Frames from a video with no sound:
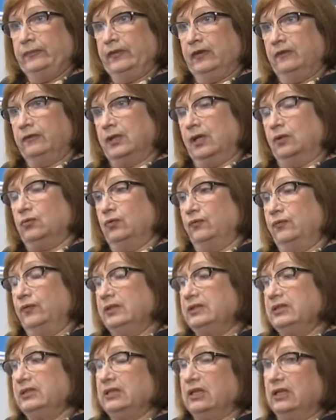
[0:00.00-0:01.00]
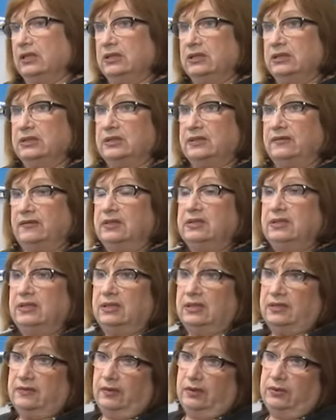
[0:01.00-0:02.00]
в каком виде хранить сведения
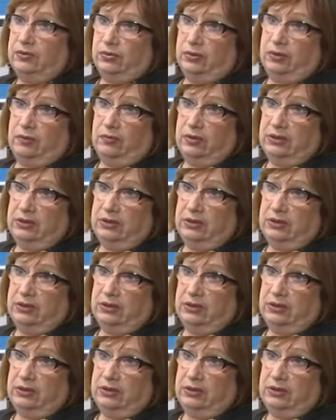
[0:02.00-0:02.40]
о своей трудовой